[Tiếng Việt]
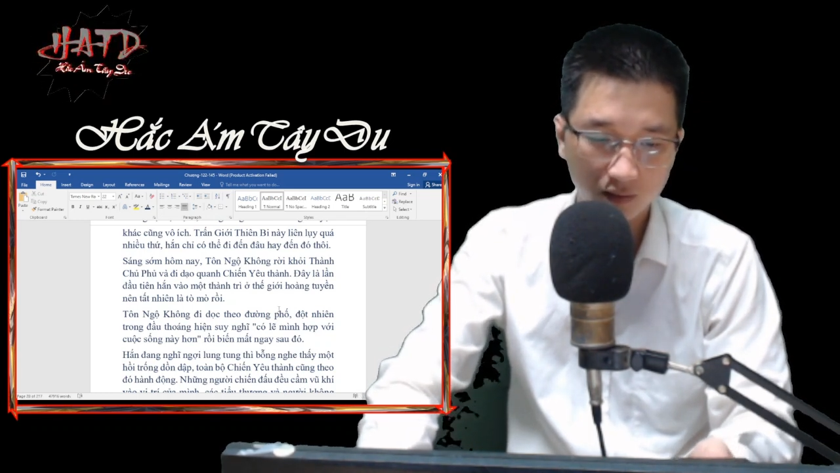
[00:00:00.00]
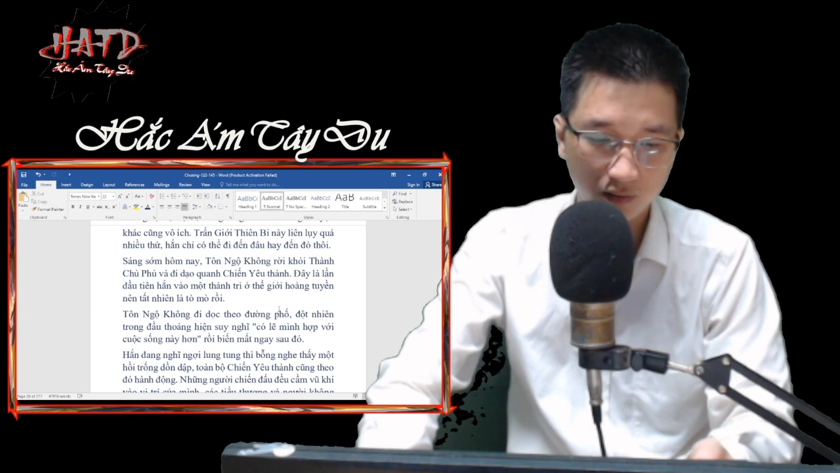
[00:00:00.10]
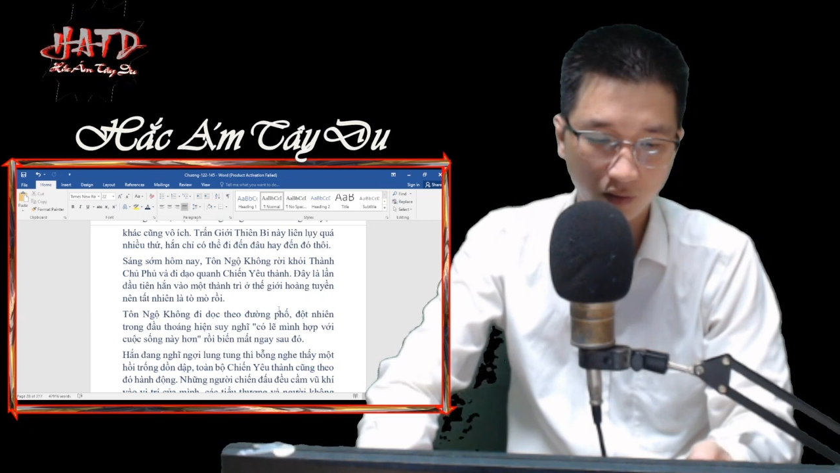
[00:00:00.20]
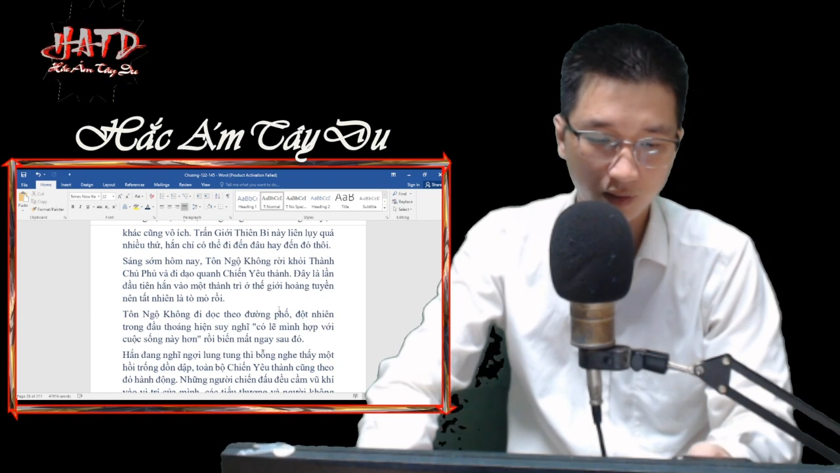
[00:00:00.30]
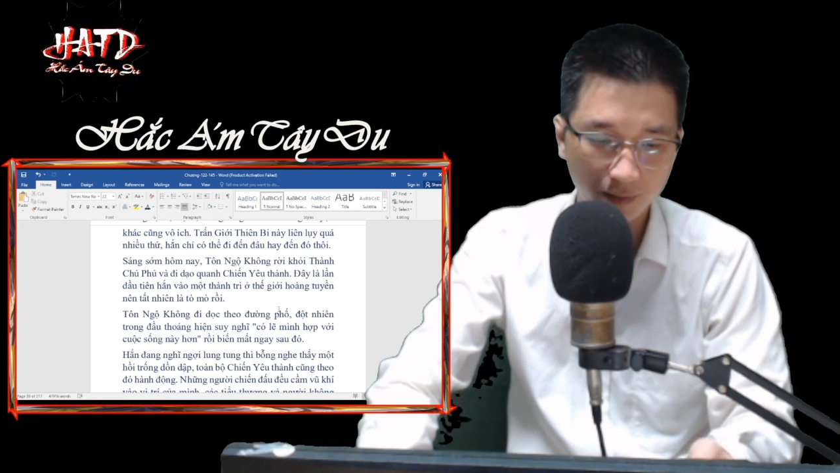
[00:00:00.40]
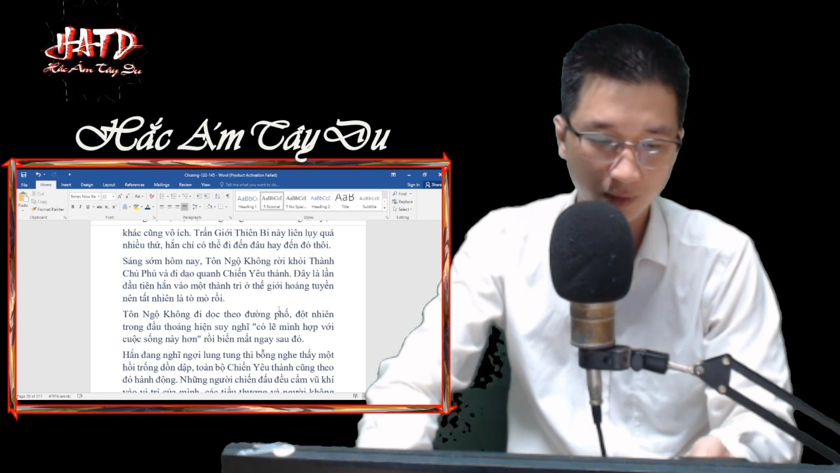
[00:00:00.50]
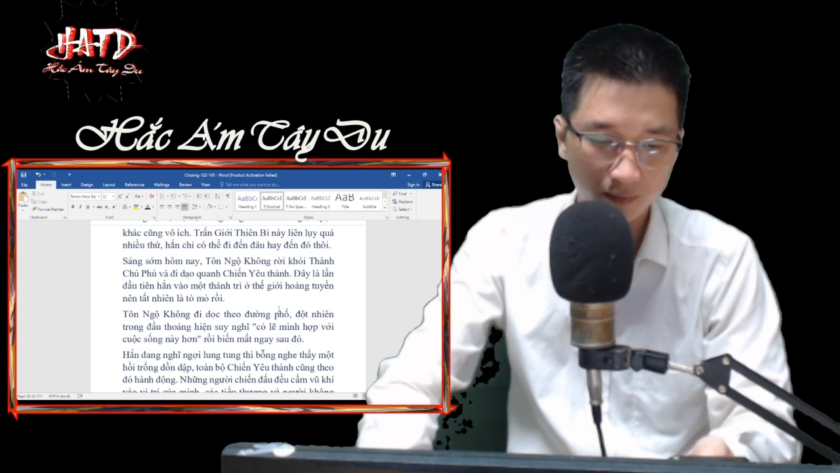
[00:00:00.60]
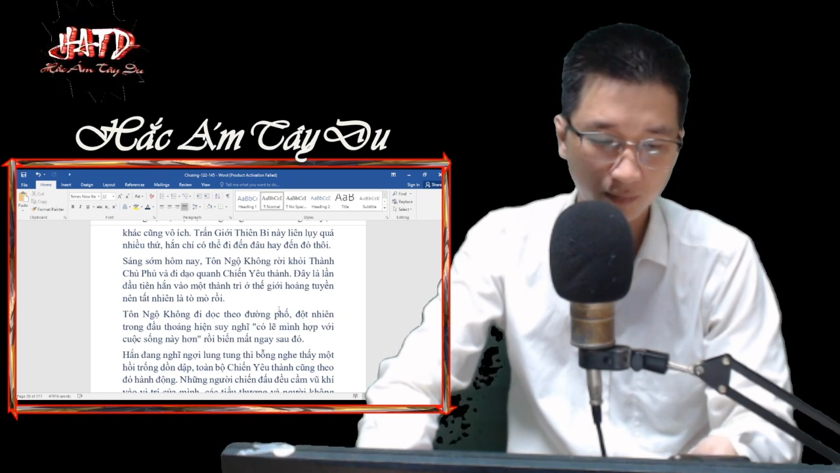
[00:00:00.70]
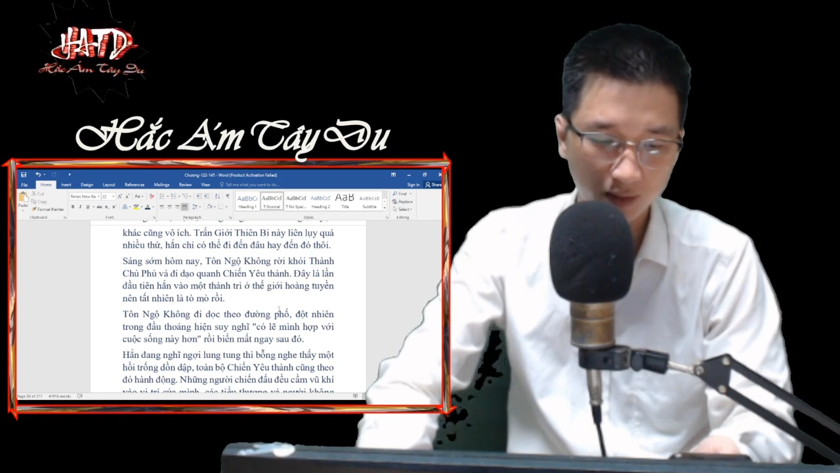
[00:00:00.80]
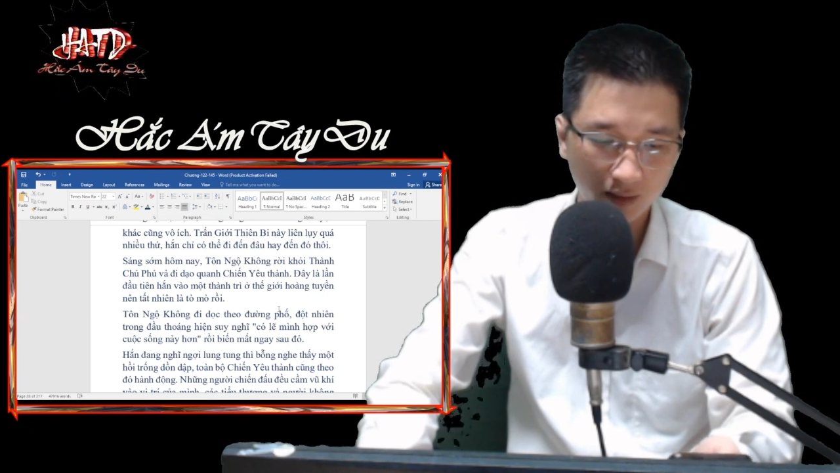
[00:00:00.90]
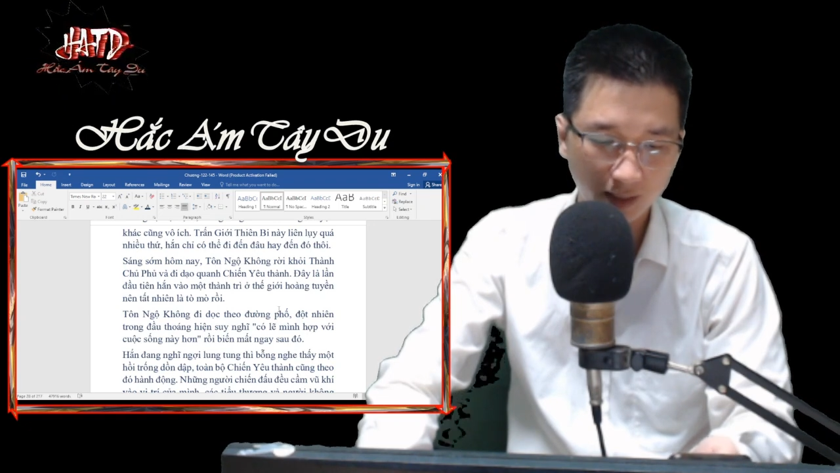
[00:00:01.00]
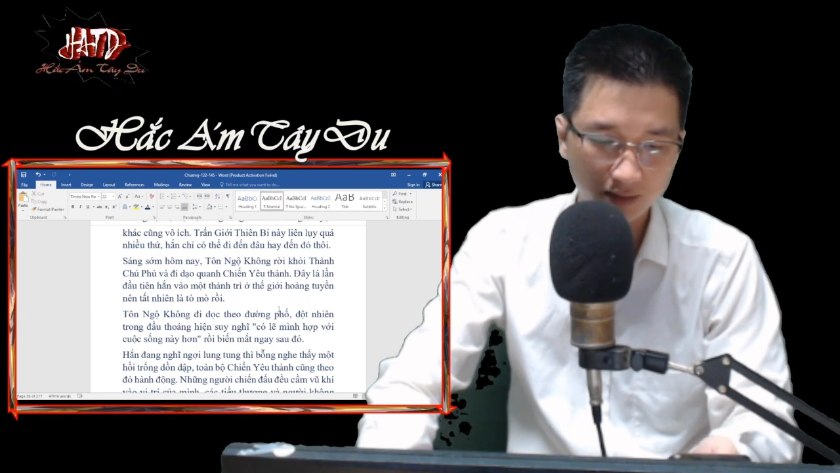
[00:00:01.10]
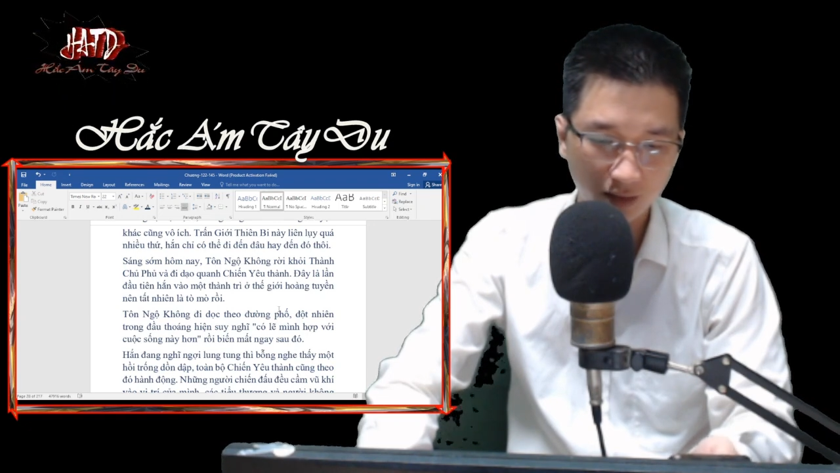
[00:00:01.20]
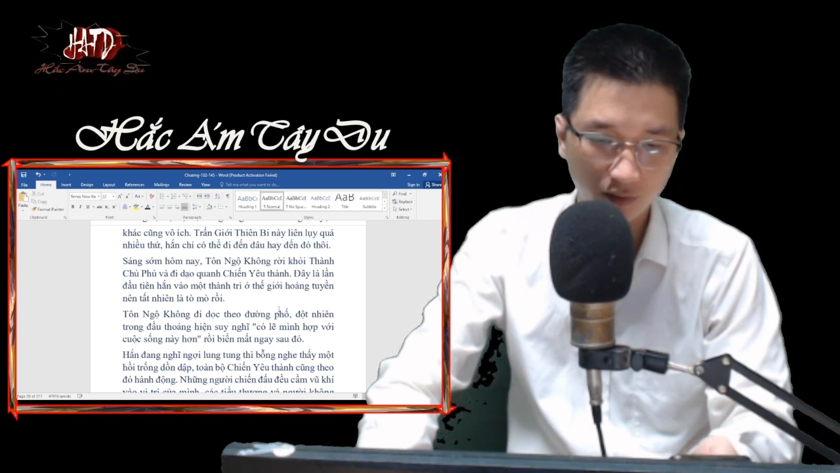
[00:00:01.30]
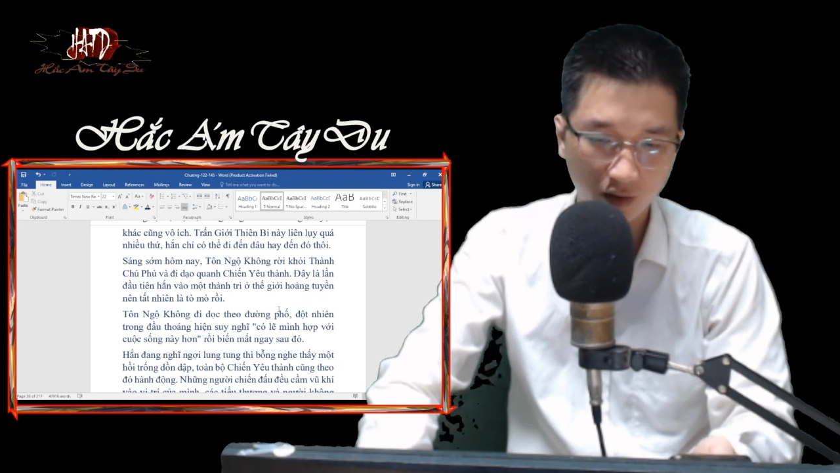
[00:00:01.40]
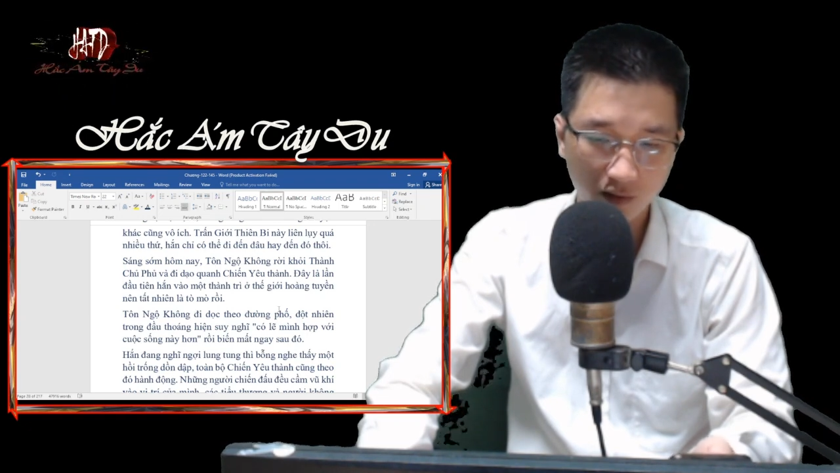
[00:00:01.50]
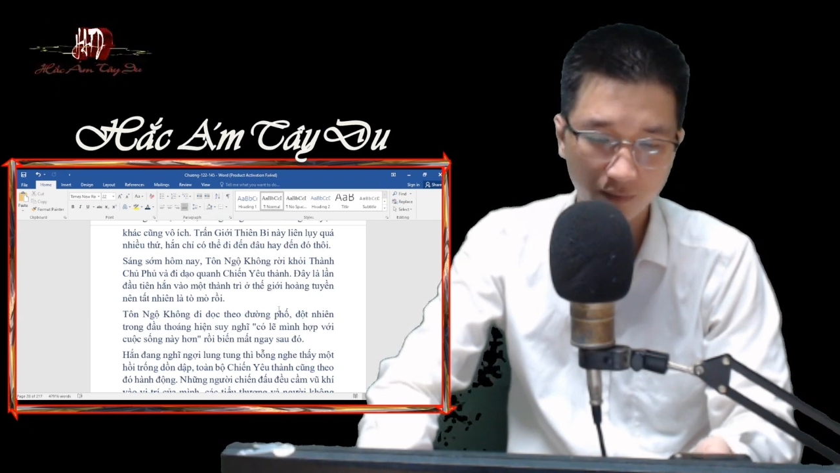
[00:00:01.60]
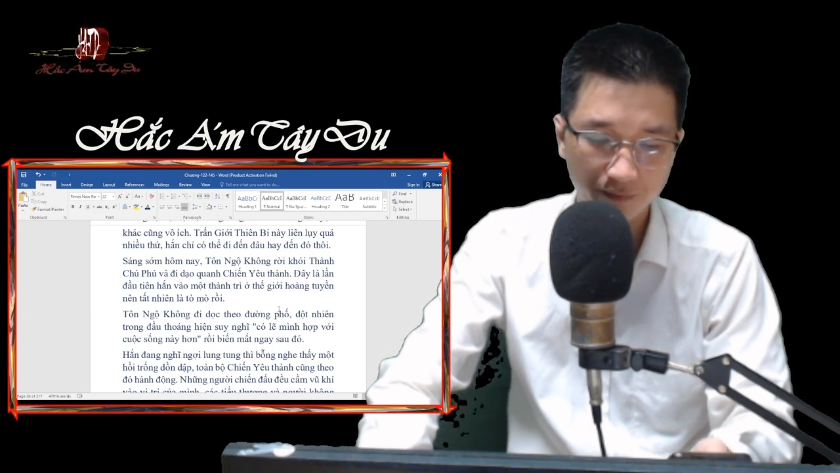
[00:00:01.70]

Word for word: Rồi biến mất ngay sau đó